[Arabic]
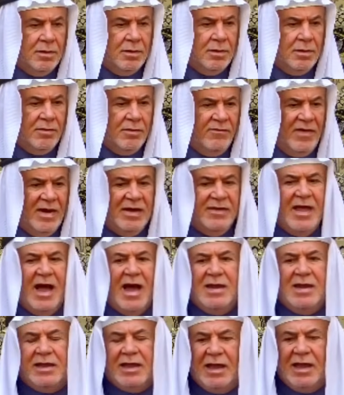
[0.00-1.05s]

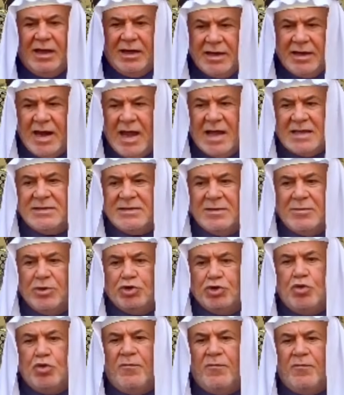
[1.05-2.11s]
فلذلك احنا لازم
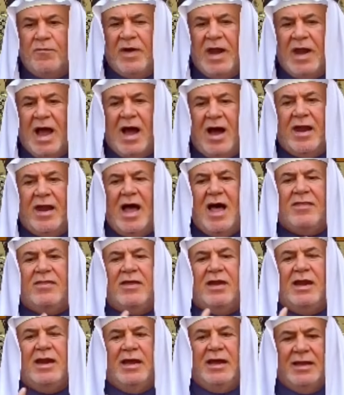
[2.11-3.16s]
نشوف الاعراض
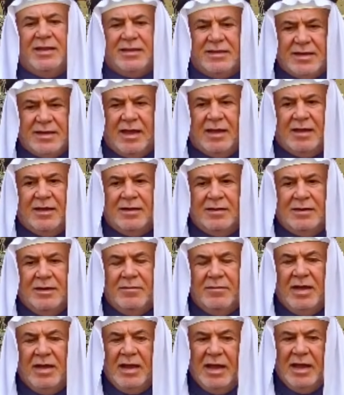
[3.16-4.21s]
اللي عندنا
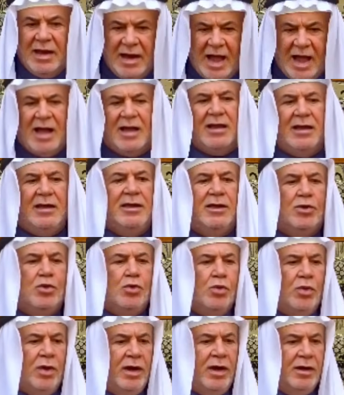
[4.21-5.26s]
العقل
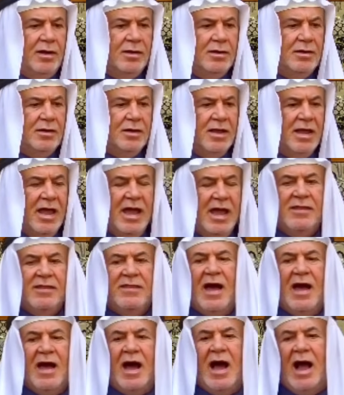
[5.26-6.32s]
يقول اذا
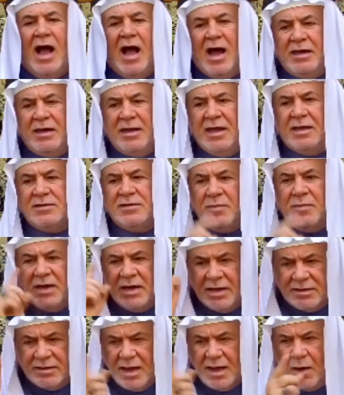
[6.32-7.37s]
عانيت من
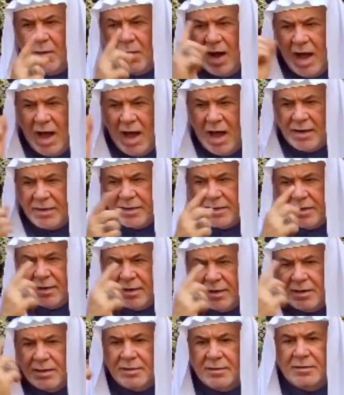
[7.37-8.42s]
الدوار
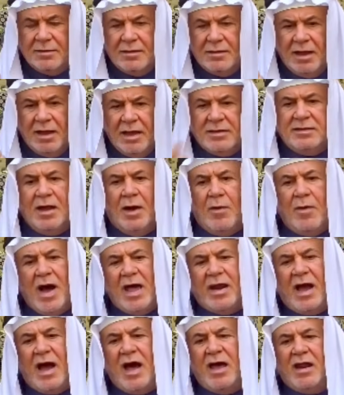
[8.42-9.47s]

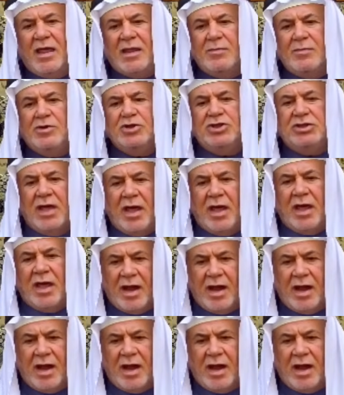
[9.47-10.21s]
الدوار عرض مشترك